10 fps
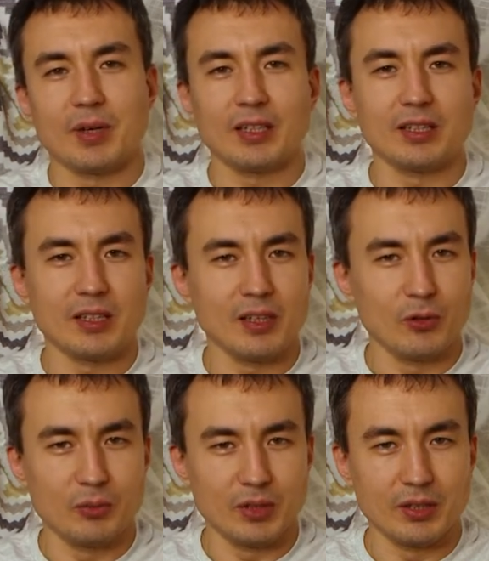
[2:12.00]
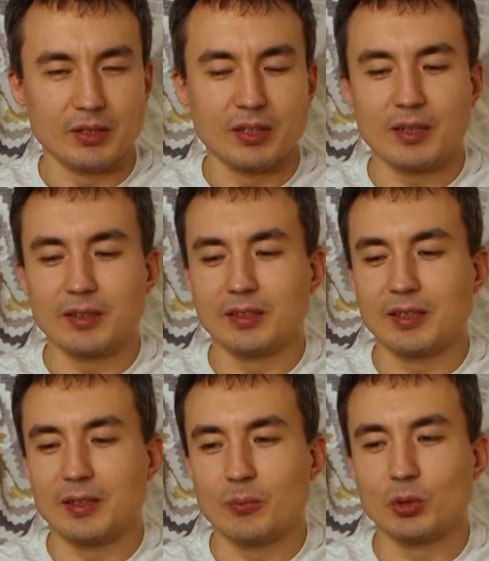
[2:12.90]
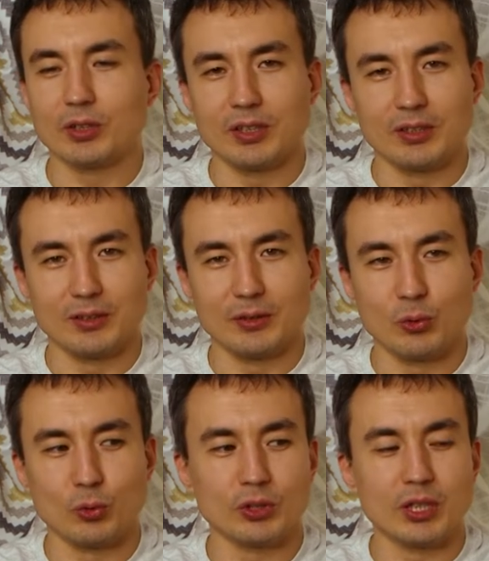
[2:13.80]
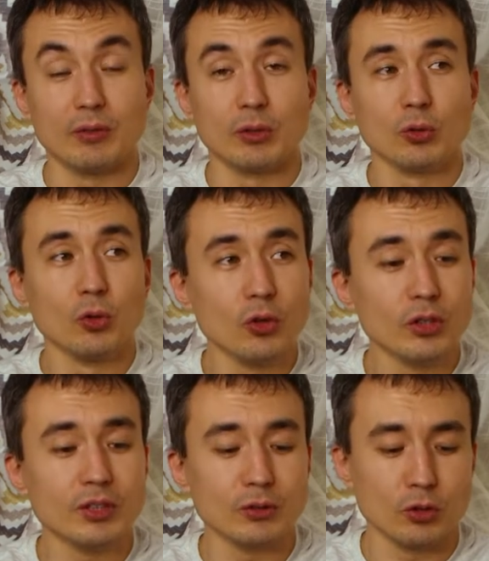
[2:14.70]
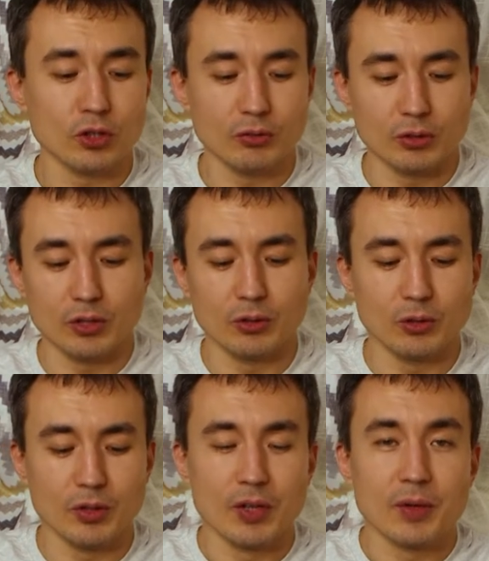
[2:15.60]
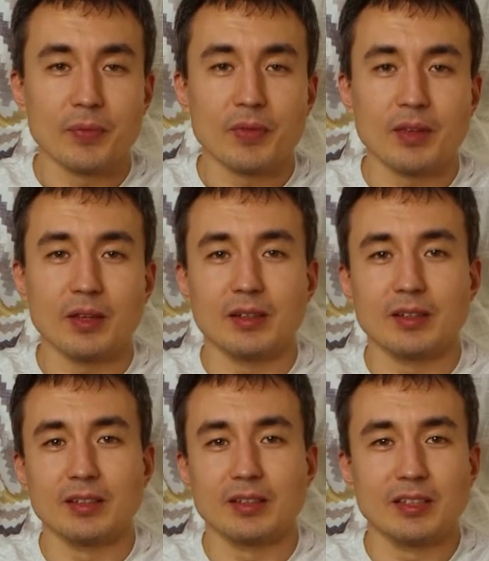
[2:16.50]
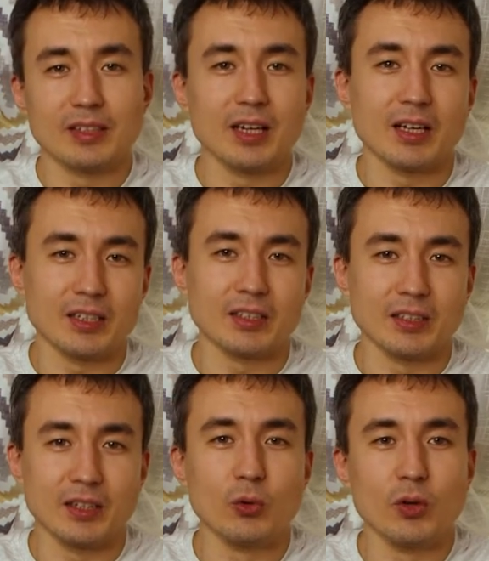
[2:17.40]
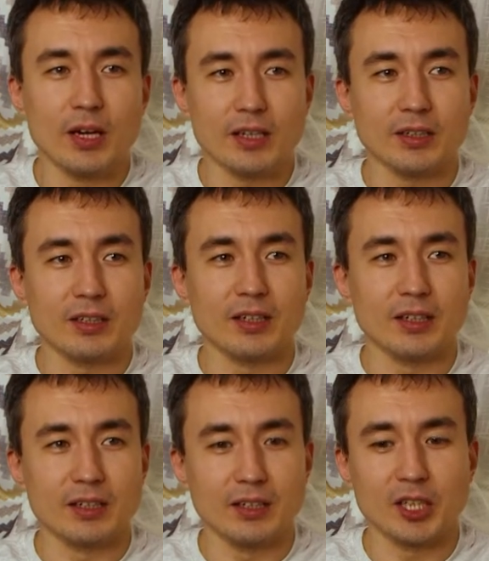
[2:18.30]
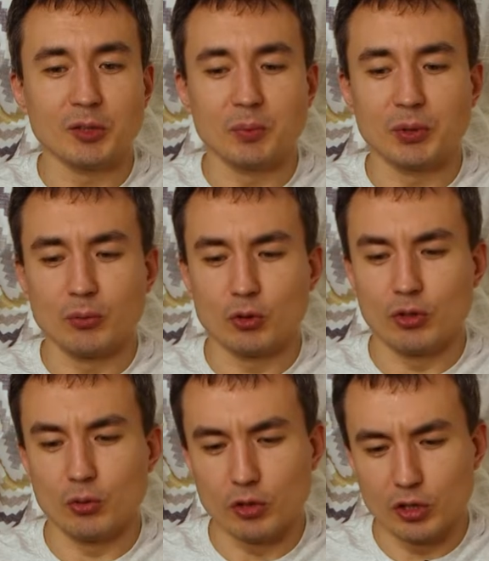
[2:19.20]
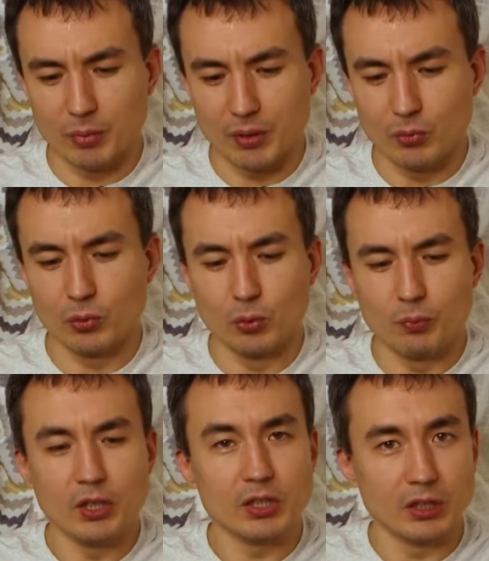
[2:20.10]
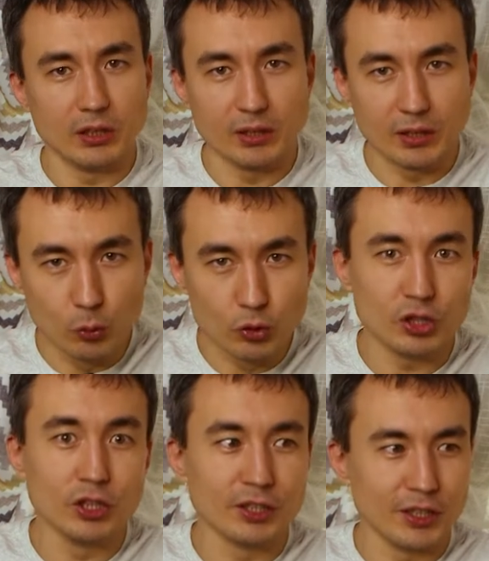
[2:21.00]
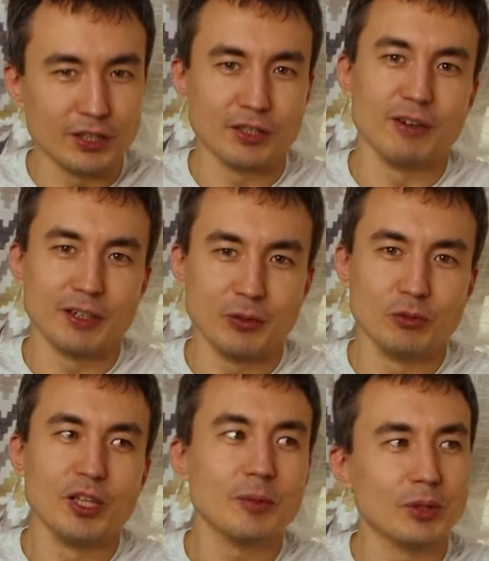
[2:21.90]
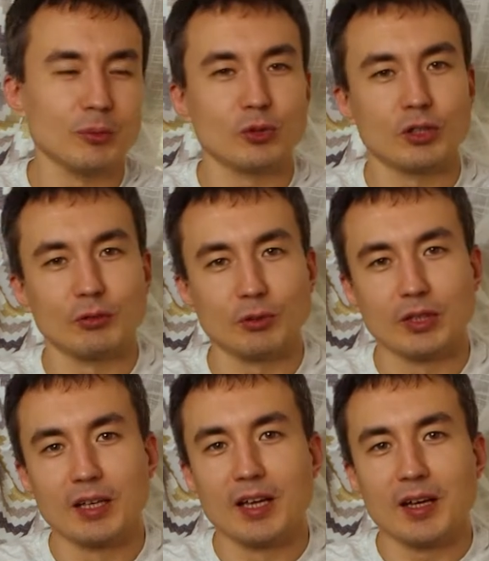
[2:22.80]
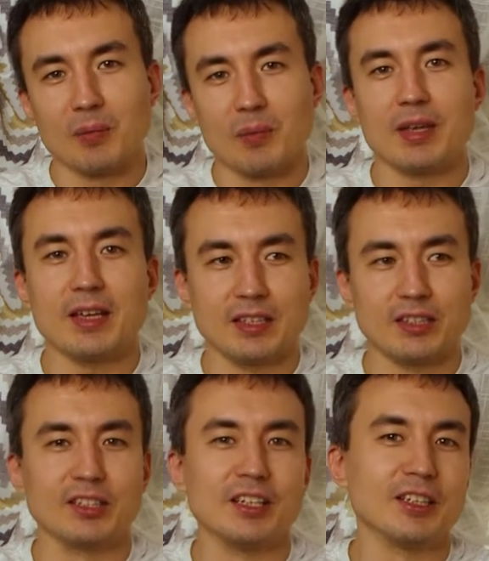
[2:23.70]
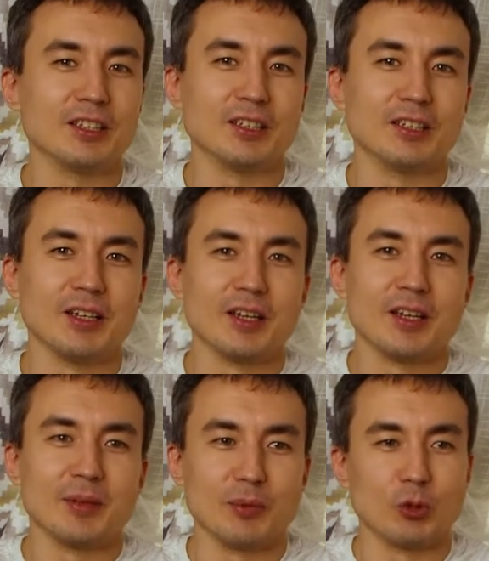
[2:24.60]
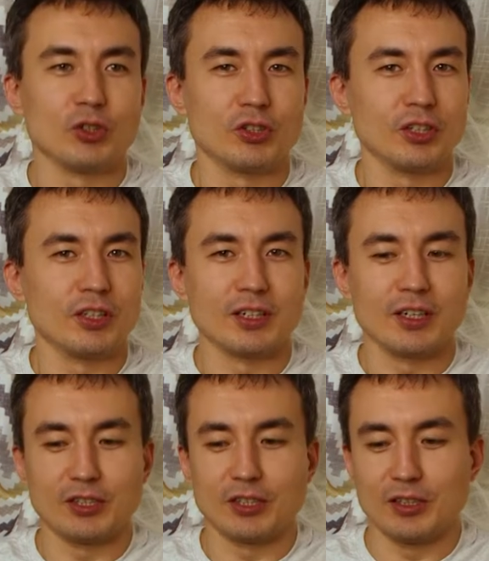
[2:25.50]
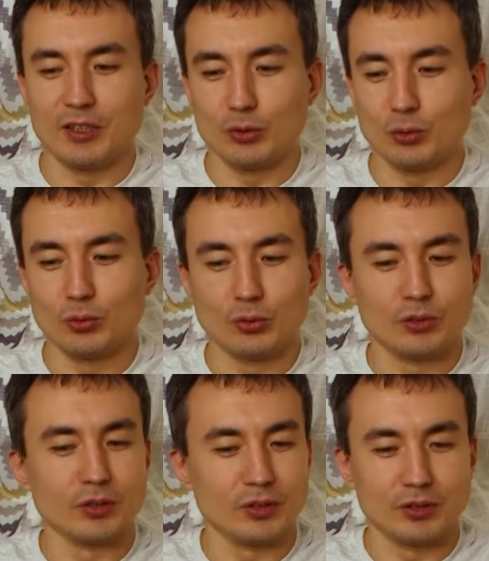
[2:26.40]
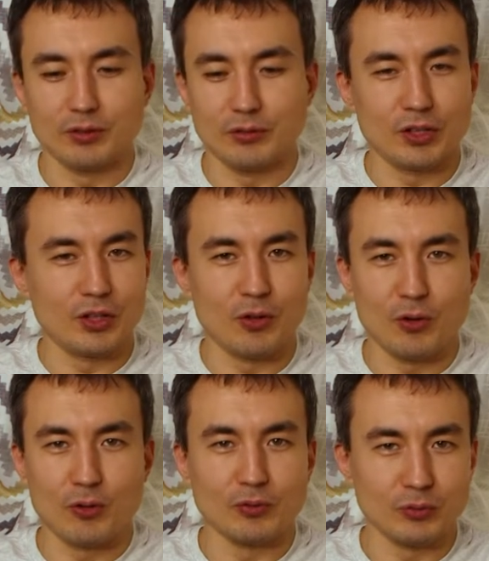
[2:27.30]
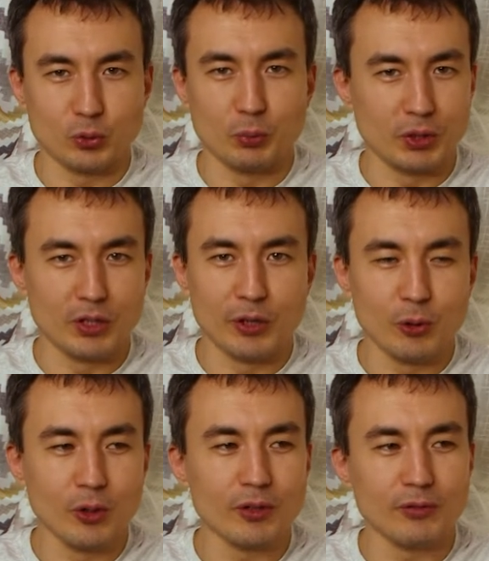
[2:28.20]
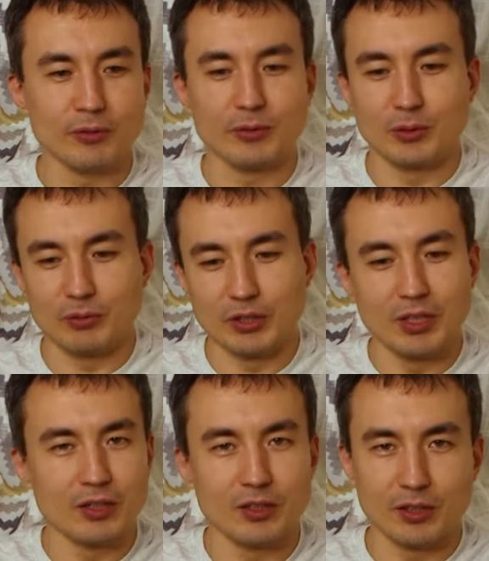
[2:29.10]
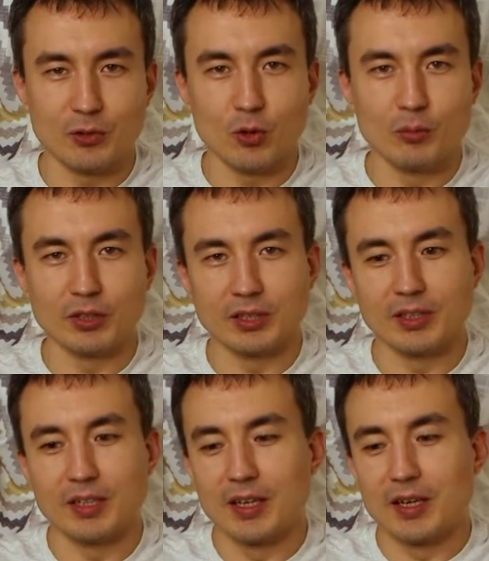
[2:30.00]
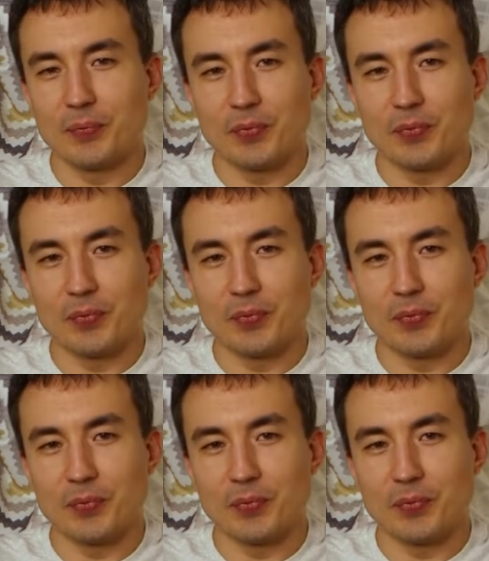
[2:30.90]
Пока такие у меня наработки руку ставлю. Но это тоже вот оно а, не так регулярно, как хотелось бы, потому что хочется прям углубиться, научиться рисовать людей, потому что вот моя цель это мне очень сильно нравится, как рисуют э, всяких супергероев вот, в стилистике комикса.